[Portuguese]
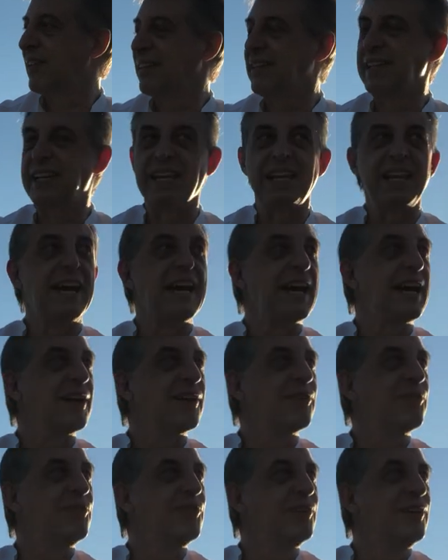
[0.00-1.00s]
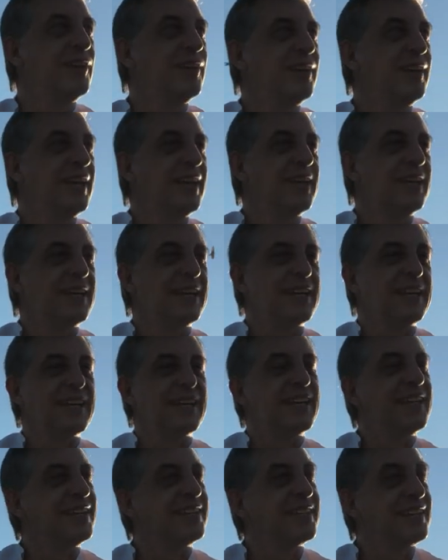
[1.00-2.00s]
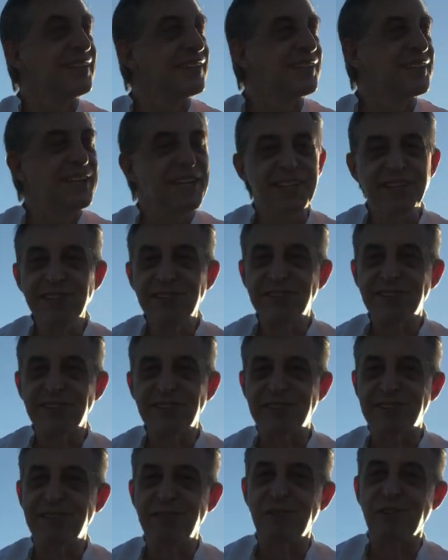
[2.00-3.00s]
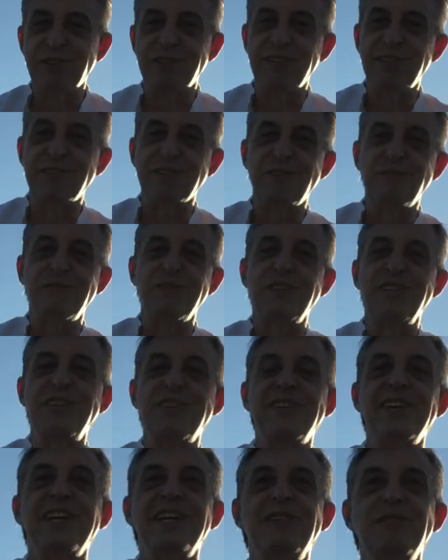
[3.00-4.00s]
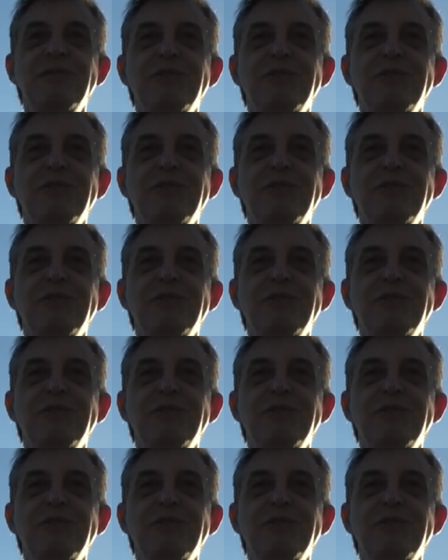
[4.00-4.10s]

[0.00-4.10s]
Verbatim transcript: esse lago, eh, esses gansos que vocês ouviram aí no